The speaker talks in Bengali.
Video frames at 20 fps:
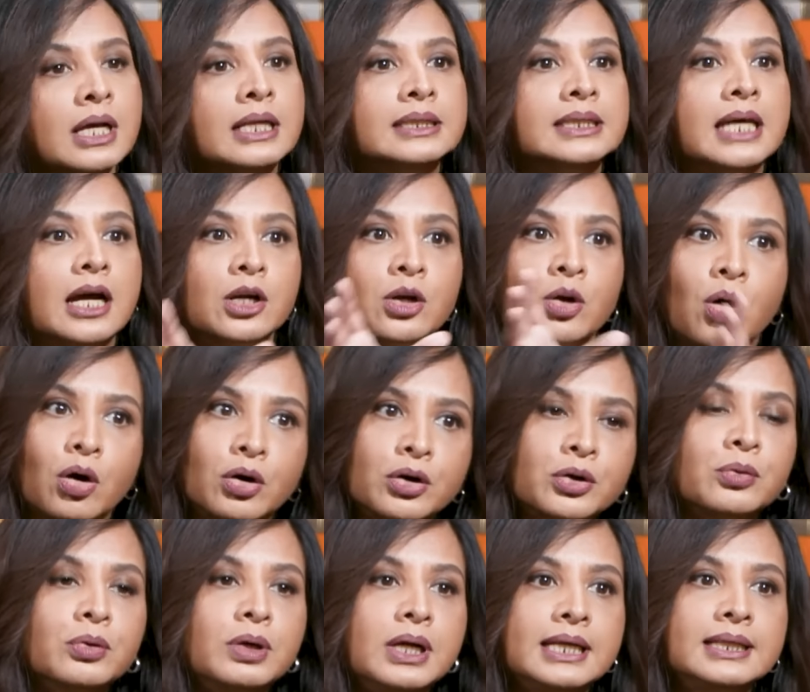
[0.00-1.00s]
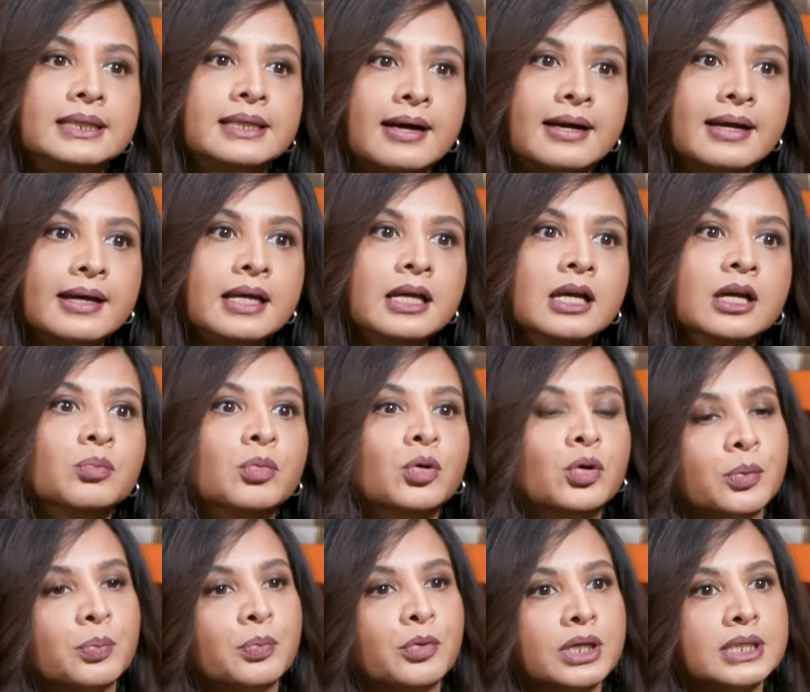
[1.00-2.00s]
তার গড় করলে দাঁড়ায়
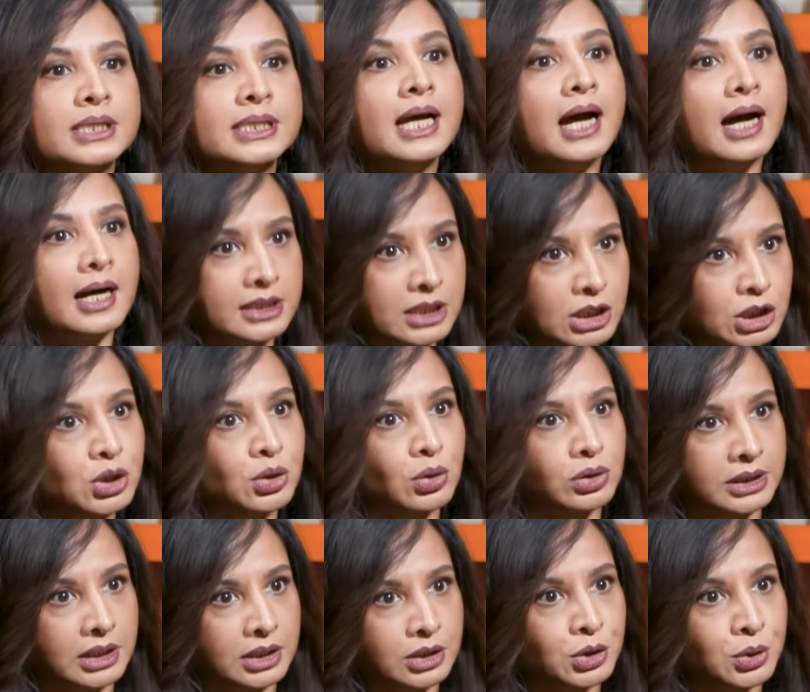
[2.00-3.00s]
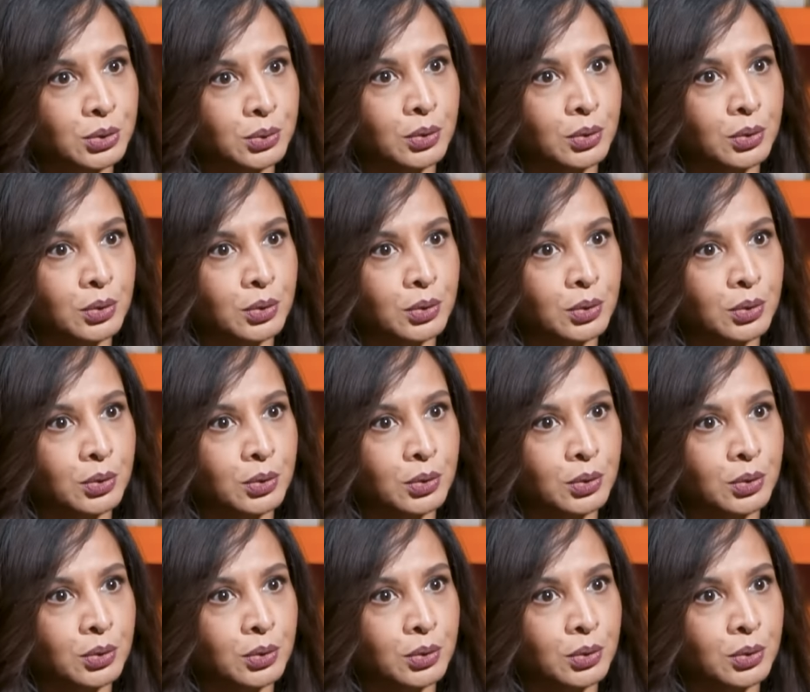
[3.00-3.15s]
ভোট পড়েছে আটাশ শতাংশ